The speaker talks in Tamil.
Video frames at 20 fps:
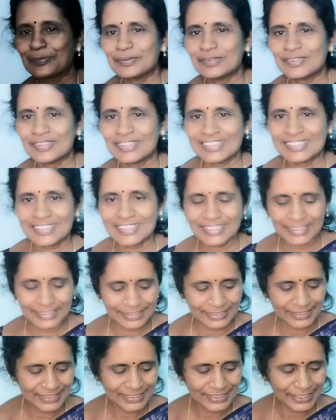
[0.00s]
ஒரு புத்தகம் தான்
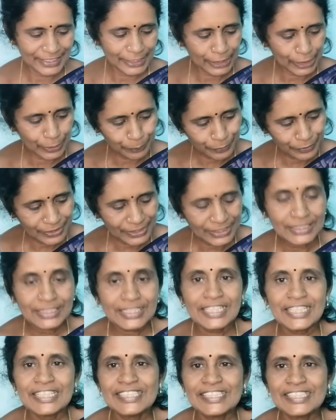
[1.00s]
இது இந்த
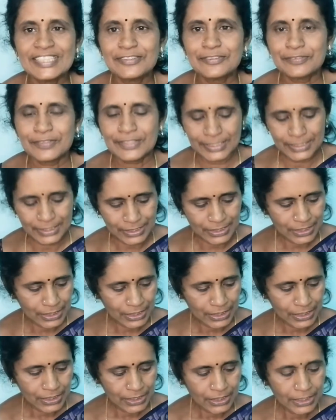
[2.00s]
புத்தகத்தை எழுதினவர் வந்து
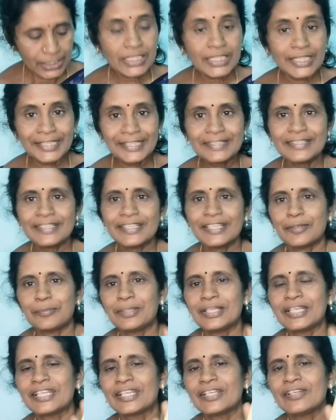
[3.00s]
கீர்த்தி
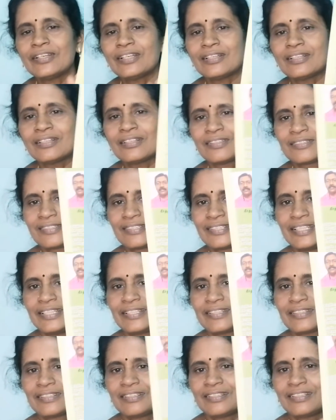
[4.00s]
அப்படிங்கிற
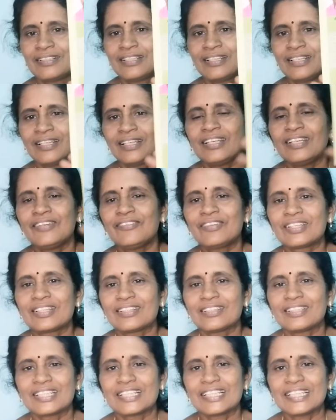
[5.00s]
ஆசிரியர் இவர்
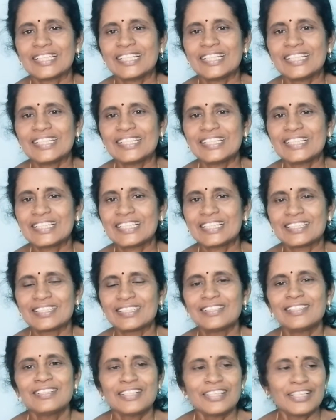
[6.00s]
தான் அந்த கதை
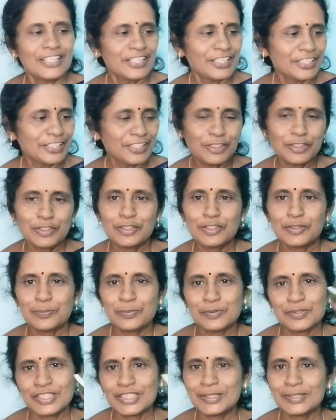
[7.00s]
எழுதியிருக்காரு இந்த
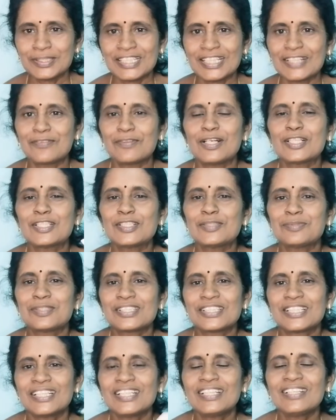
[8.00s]
புத்தகத்தை நான் வாங்கும்
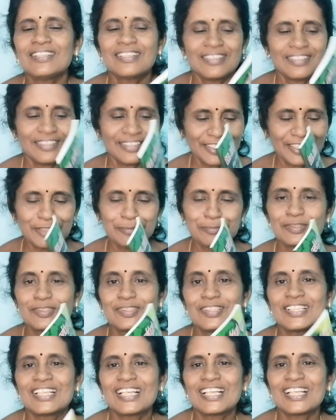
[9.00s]
பொழுதே இந்த
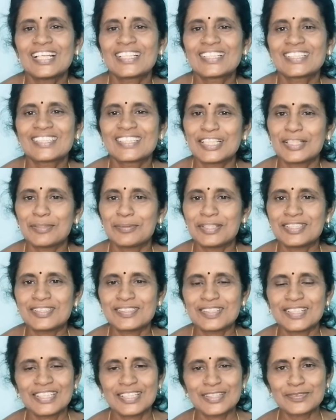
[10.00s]
புத்தகம் நல்லா இருக்குங்க
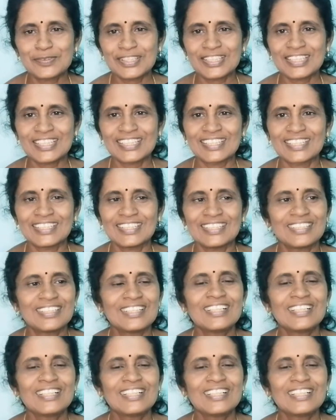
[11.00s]
அப்படின்னு சொல்லி தான் கொடுத்தாங்க